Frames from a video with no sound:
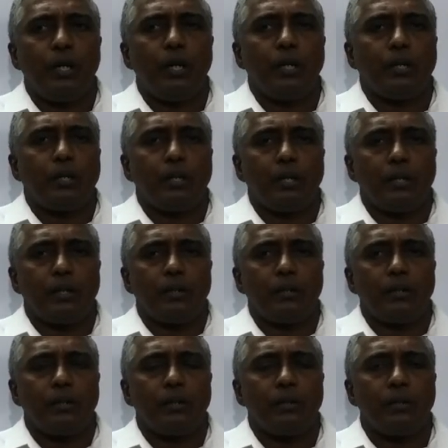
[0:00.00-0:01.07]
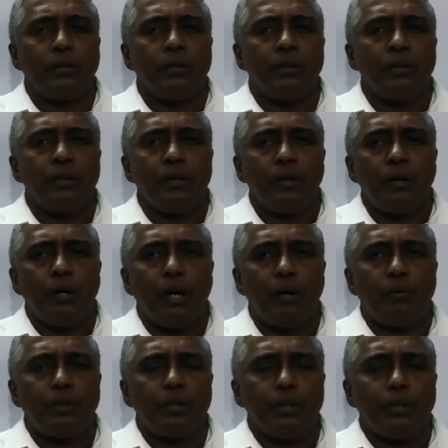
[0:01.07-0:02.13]
ஒரு பொறியாளர் இன்ஜினியர் இருக்காருன்னு
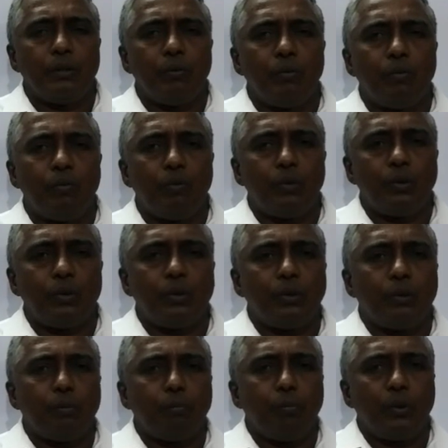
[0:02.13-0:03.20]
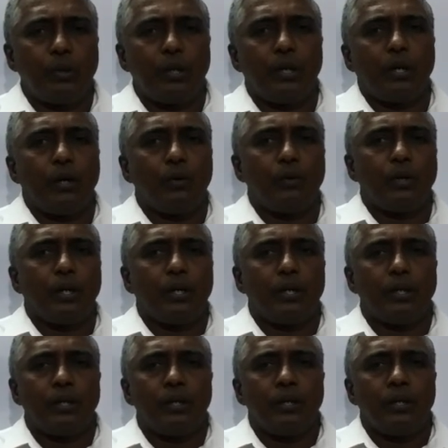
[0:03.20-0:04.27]
வச்சுங்க அவர் ஒரு
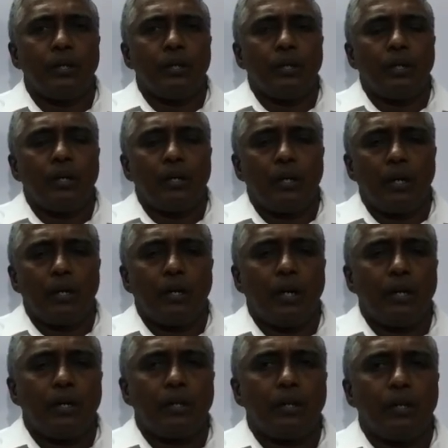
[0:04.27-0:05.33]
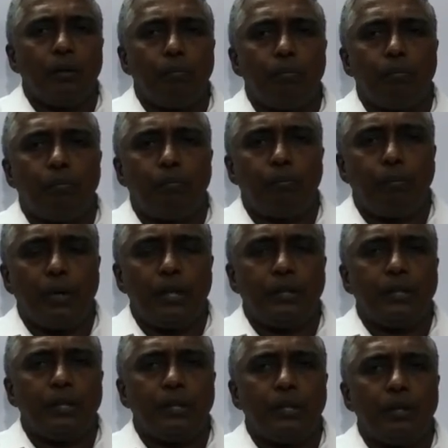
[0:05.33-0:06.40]
பொறியியல் கல்லூரியில் இன்ஜினியரிங் காலேஜில் நான்கு ஆண்டுகள்
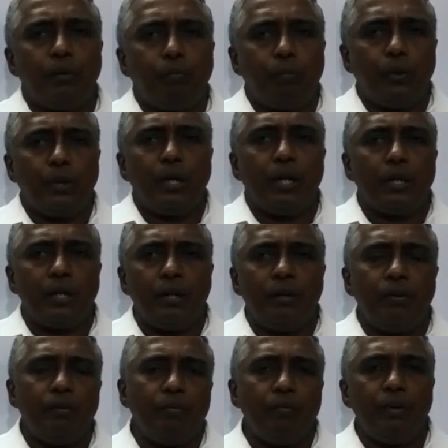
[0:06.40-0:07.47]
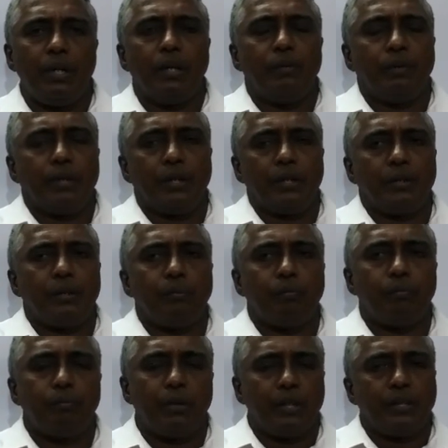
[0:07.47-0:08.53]
படிச்சுட்டு தான் ஒரு பொறியாளராக வெளியில்
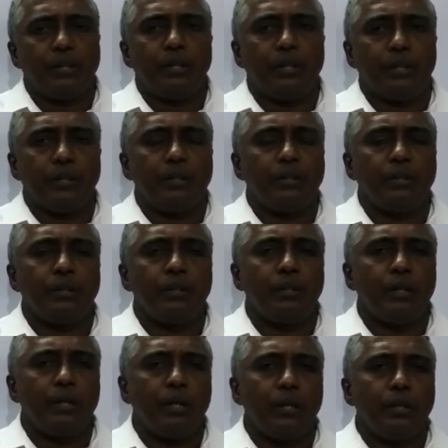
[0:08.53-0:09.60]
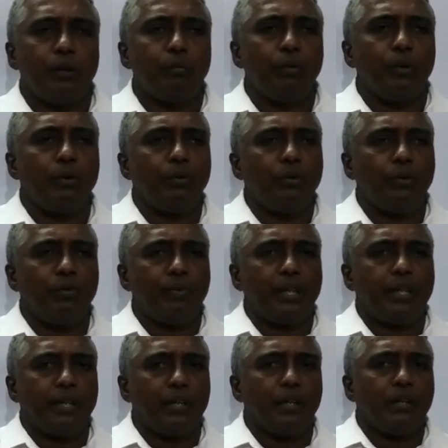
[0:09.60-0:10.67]
பணிக்கு வர்றார் பணி செய்கிறார் அதே
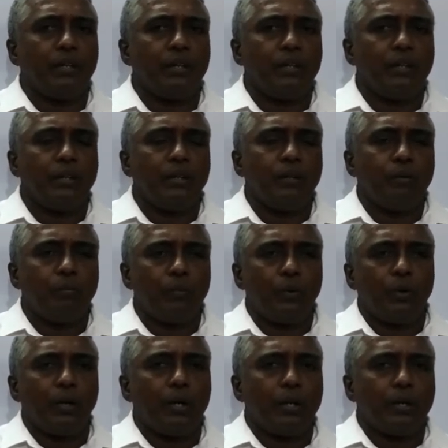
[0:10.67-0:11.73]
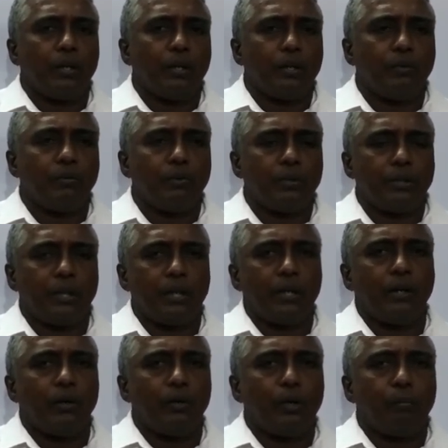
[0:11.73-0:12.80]
போல் ஒரு வக்கீல் எடுத்துக்கிட்டிங்கன்னா ஒரு மூன்று ஆண்டுகள்
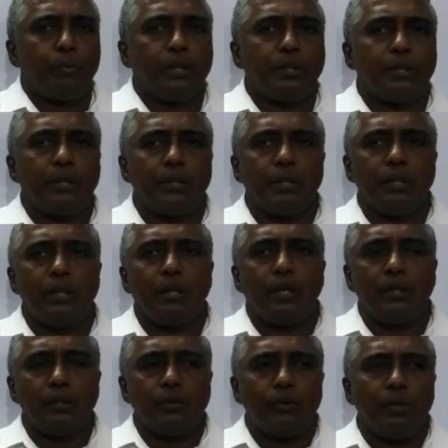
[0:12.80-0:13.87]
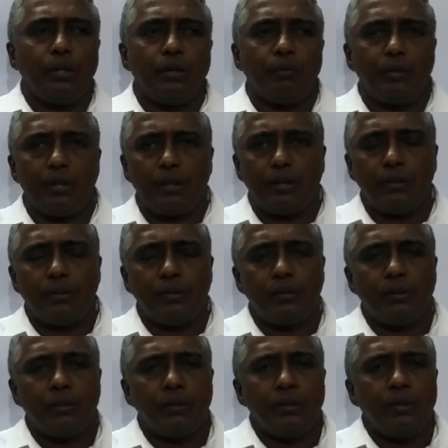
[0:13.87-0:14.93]
ஒரு சட்டக்கல்லூரியில் படிச்சுட்டு தான் அந்த தொழிலுக்கு
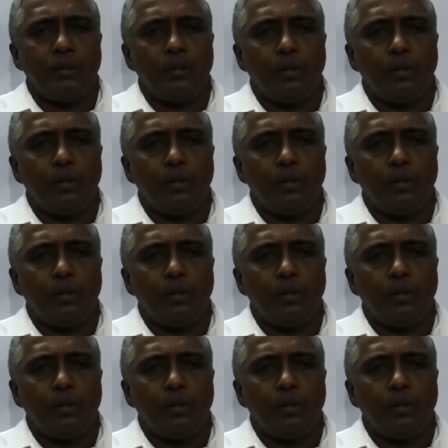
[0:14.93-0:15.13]
வர்றார்